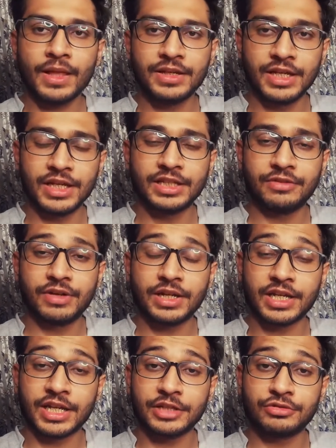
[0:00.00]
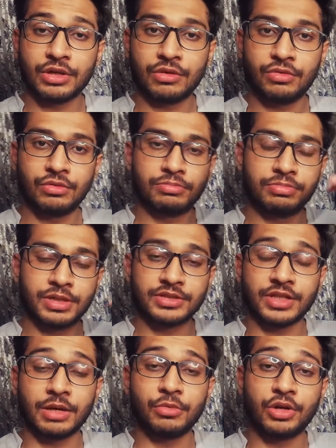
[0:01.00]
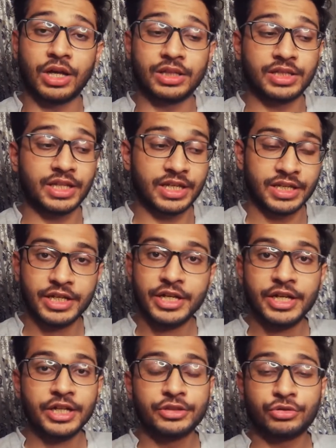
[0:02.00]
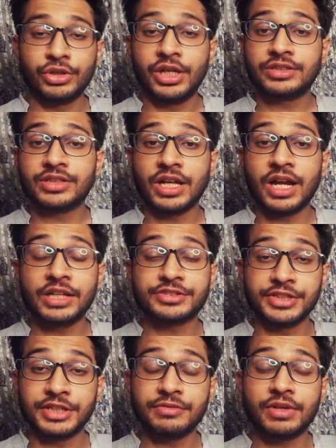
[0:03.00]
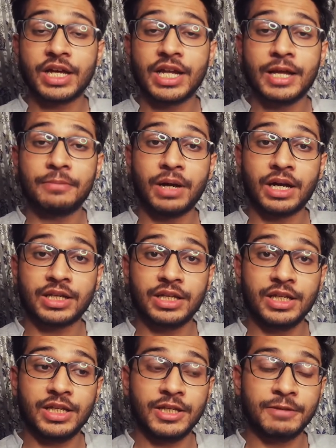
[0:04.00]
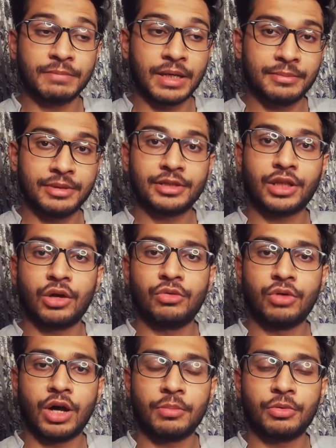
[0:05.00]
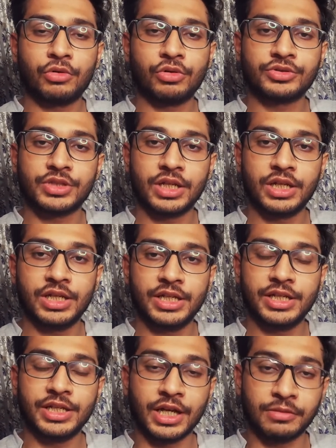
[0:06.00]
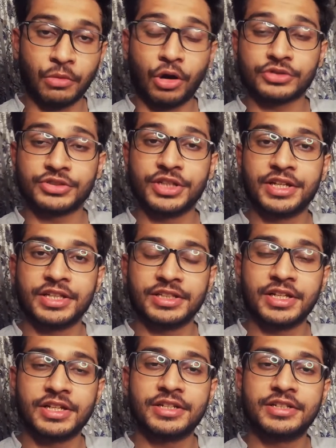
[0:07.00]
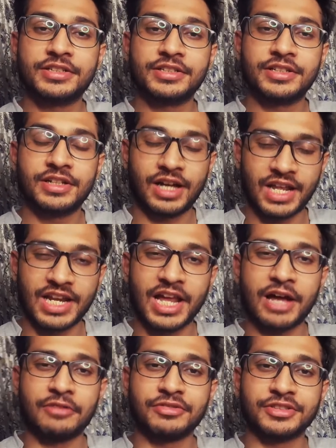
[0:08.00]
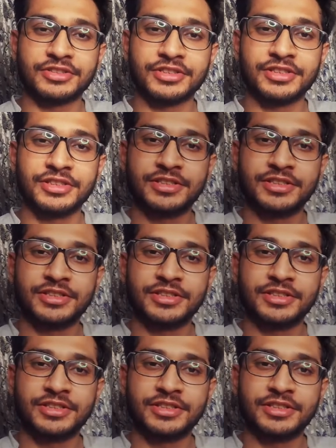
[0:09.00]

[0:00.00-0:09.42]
ये एक दफ़ा करके जो है वो किस्सा मुखाते हैं तो ये सारा सीन वगैरह है बाकी मैं मिलता हूँ आप लोगों से अगली अनबॉक्सिंग के अंदर अल्लाह हाफिज़